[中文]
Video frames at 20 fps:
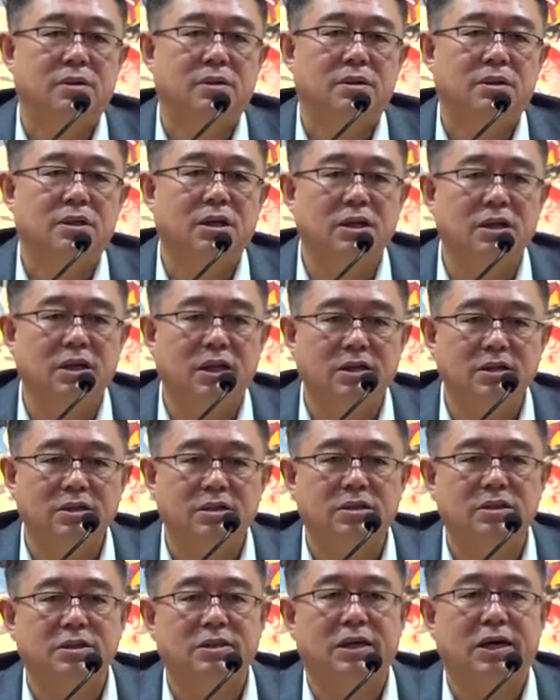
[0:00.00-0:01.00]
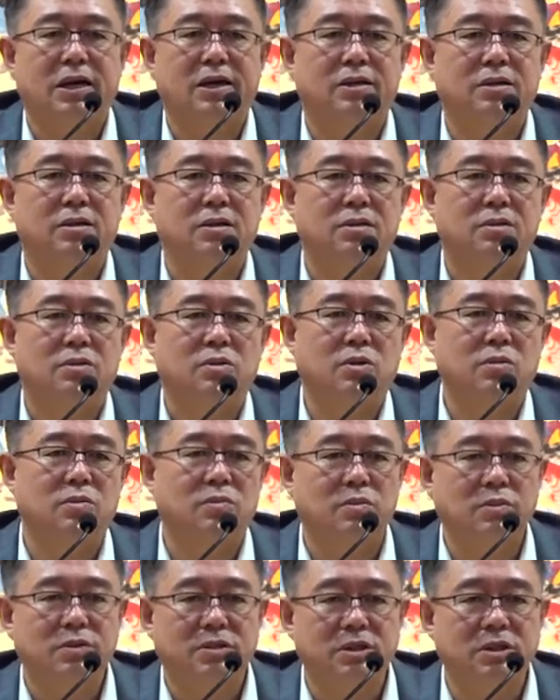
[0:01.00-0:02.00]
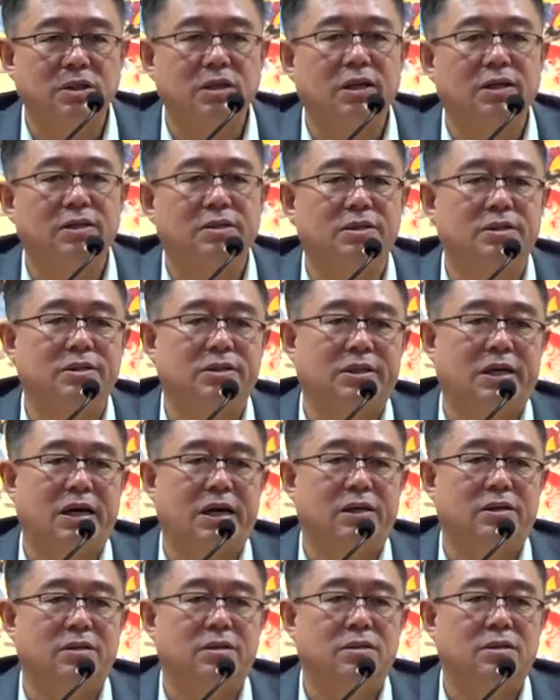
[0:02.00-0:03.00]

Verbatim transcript: 阴灵世界、动物精灵世界，